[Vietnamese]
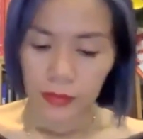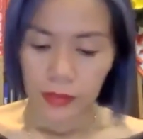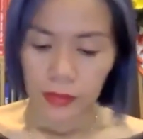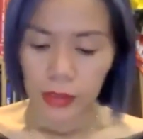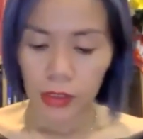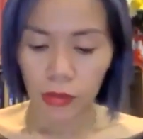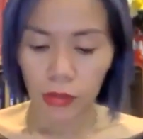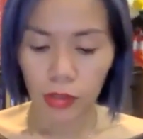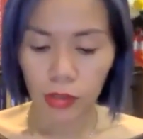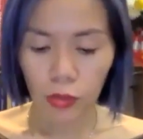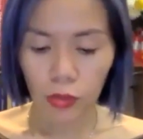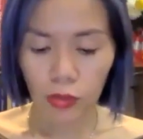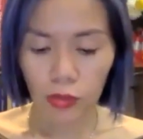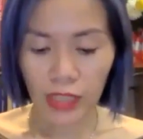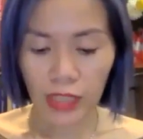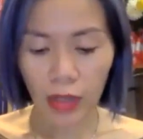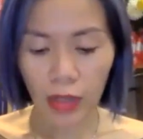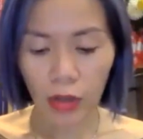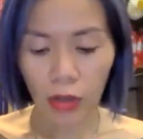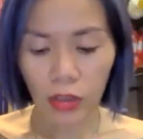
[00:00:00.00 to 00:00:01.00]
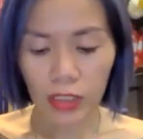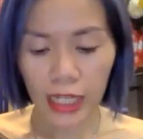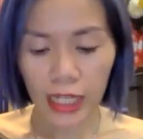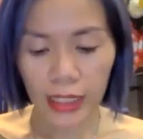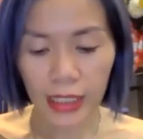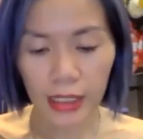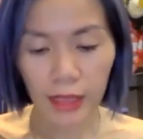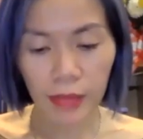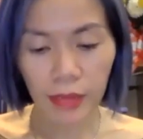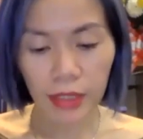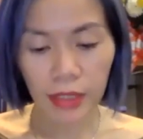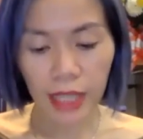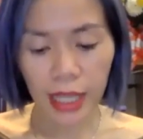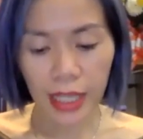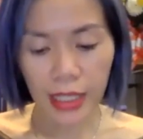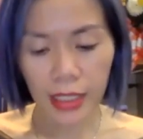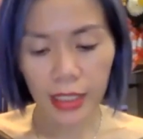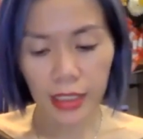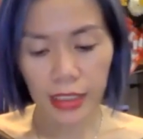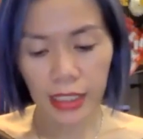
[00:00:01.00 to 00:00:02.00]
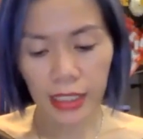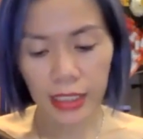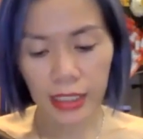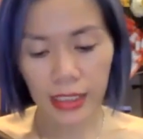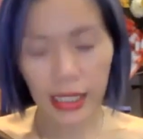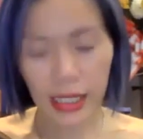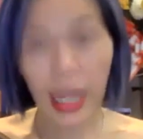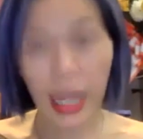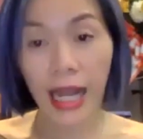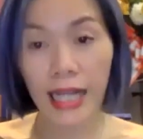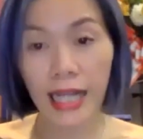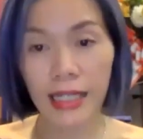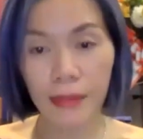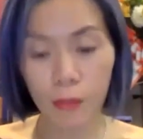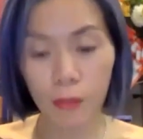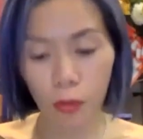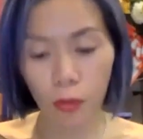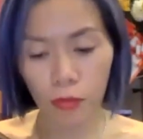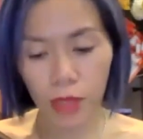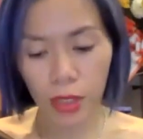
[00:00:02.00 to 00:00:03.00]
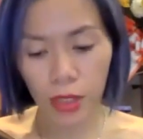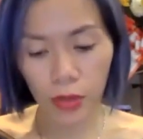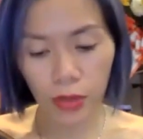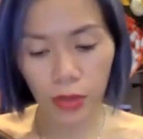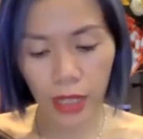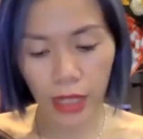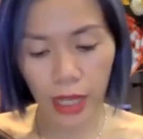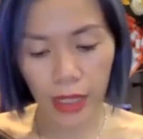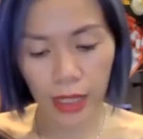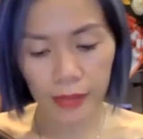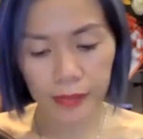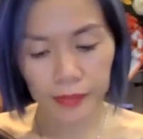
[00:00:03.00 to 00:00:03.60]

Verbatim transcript: Nếu như chúng ta có sách thì mình hãy giữ sách trang hai trăm bốn mươi luôn ha.